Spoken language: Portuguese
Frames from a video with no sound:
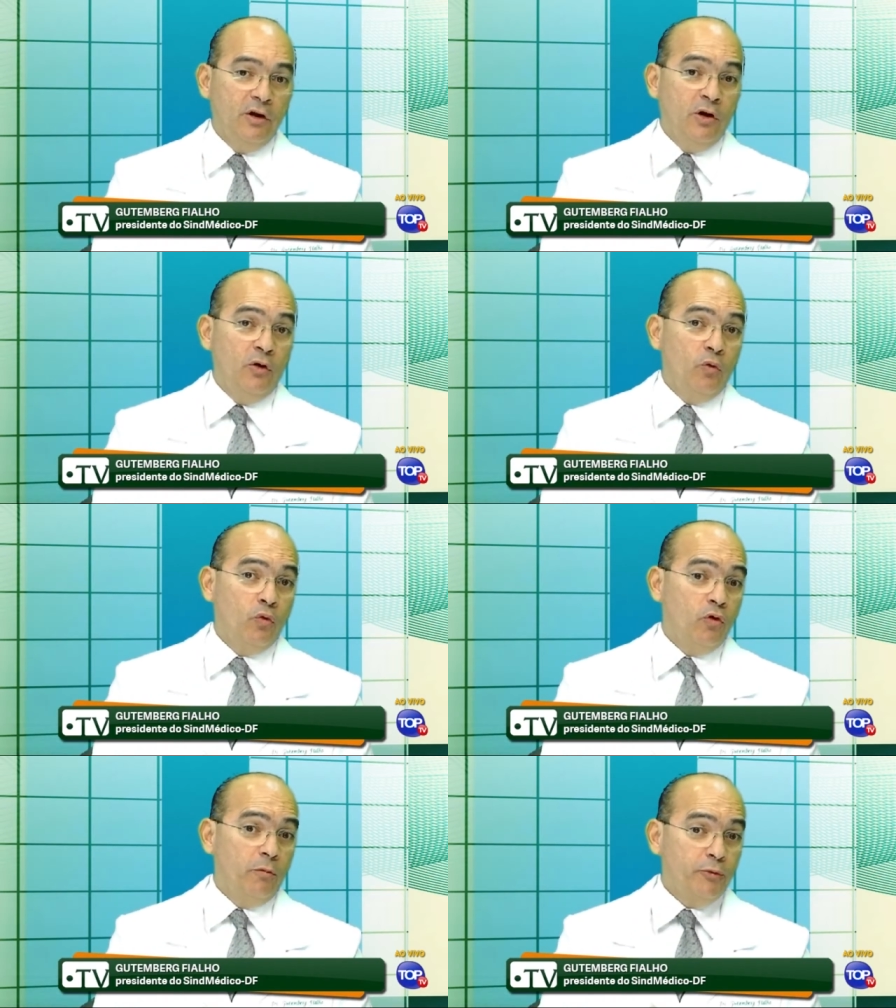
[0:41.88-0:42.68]
o
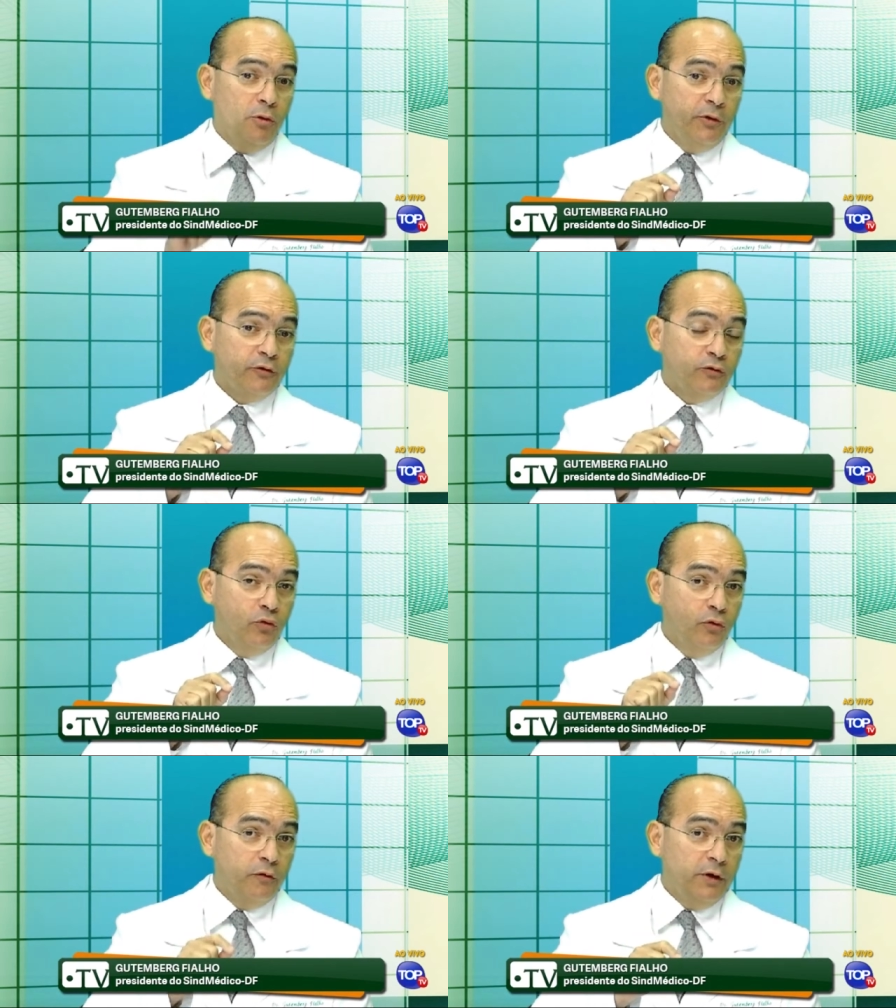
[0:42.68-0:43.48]
compromisso do
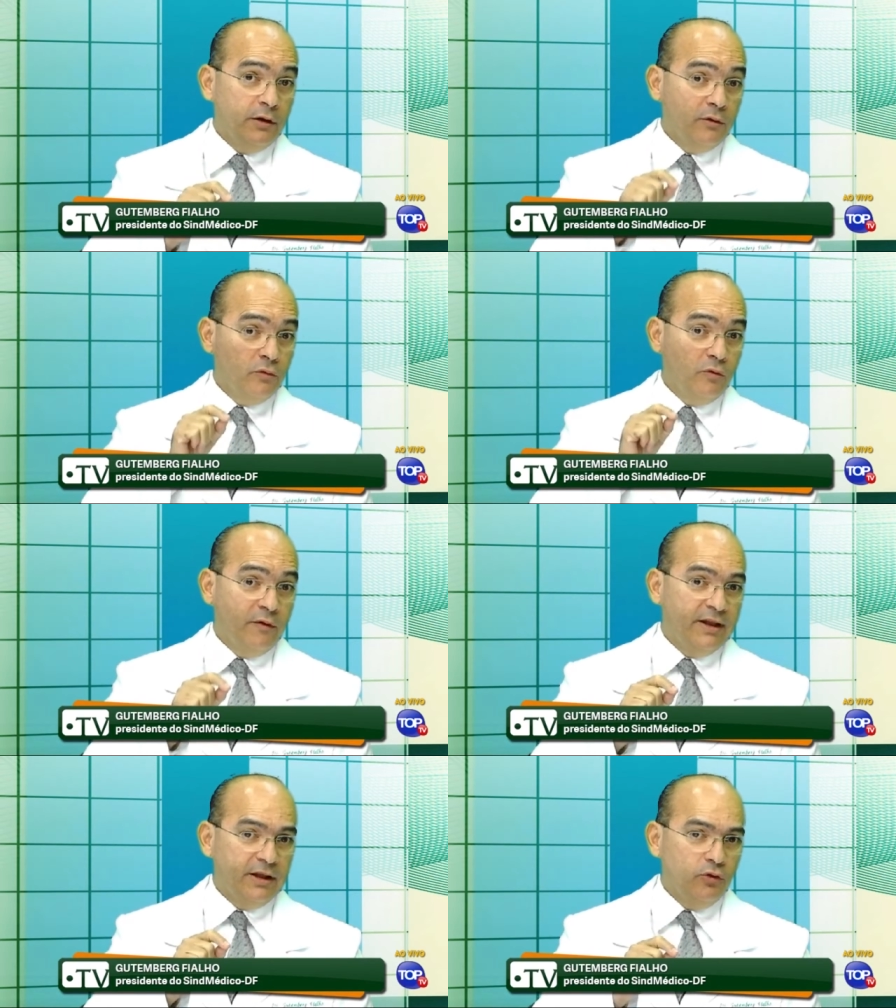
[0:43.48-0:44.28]
governo e do
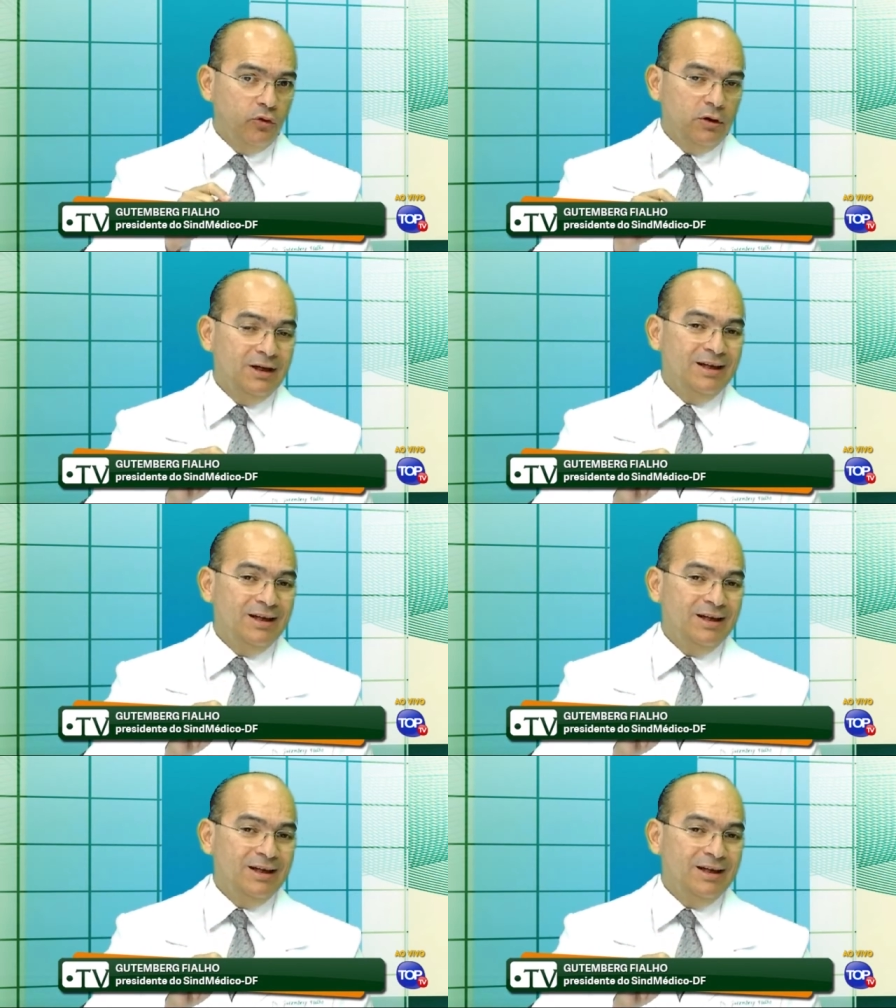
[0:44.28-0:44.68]
governador